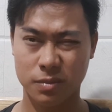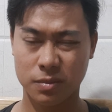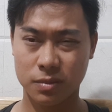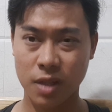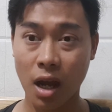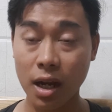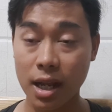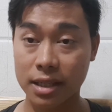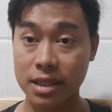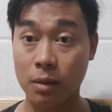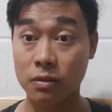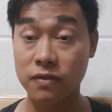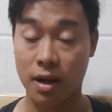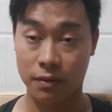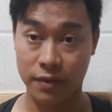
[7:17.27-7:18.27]
đó là
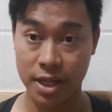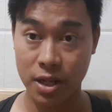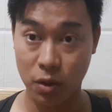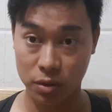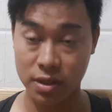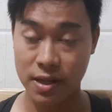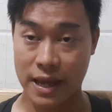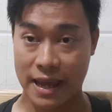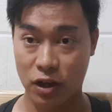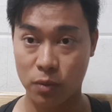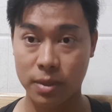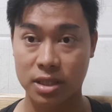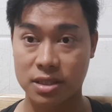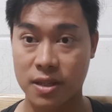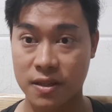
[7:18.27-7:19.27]
trong phần video thứ hai của
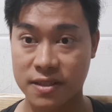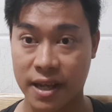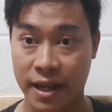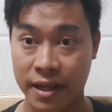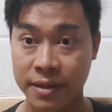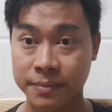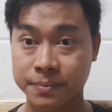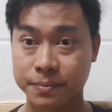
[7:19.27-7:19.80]
mình chia sẻ